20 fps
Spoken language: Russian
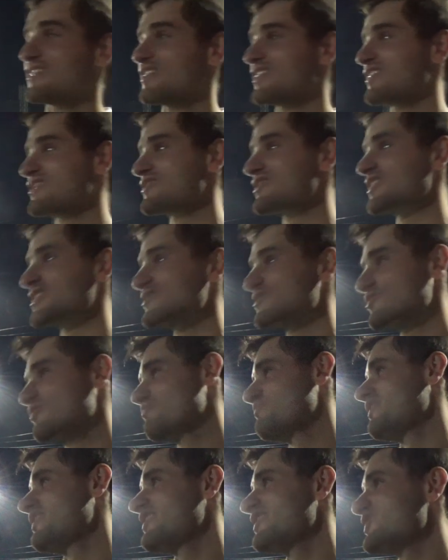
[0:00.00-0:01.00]
Так что
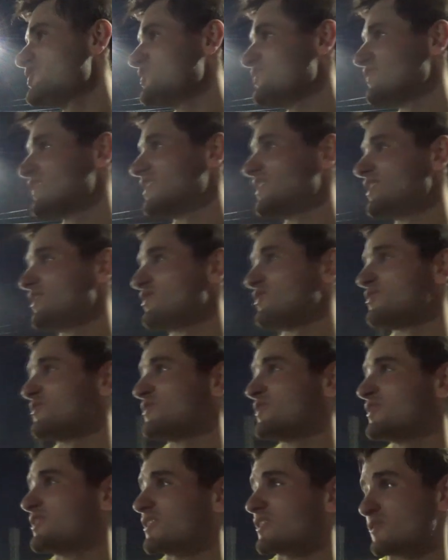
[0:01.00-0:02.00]
особо болельщиков я так не
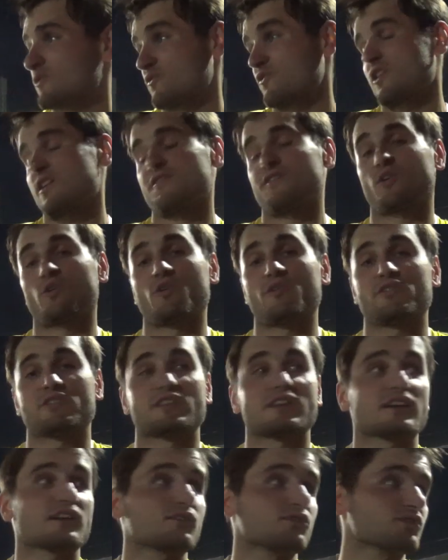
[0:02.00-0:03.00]
увидел. Ну, в Коврове
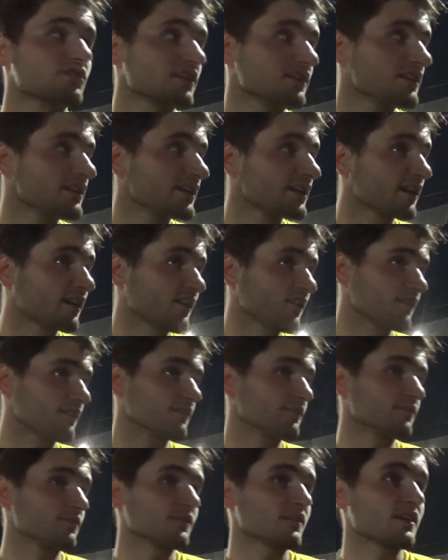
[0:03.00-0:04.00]
так вот, когда играл,
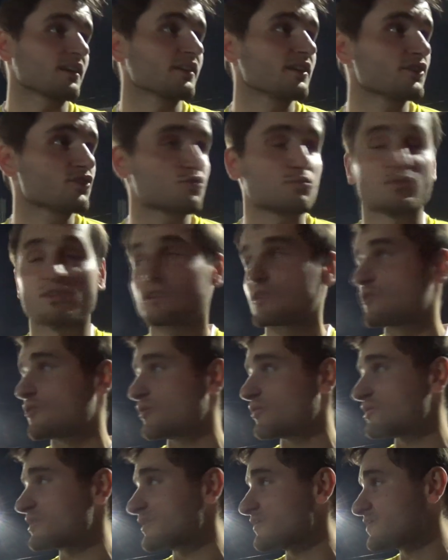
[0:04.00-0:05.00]
когда еще
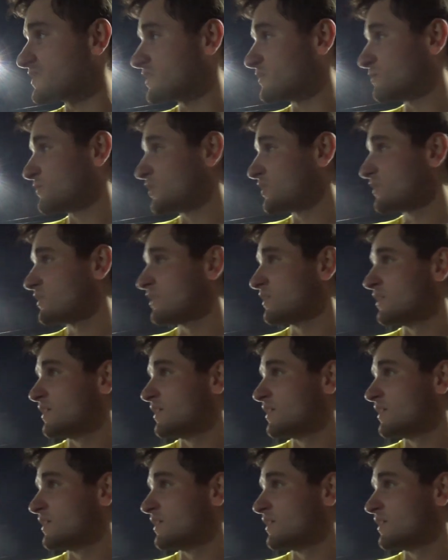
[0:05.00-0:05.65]
молодой совсем был,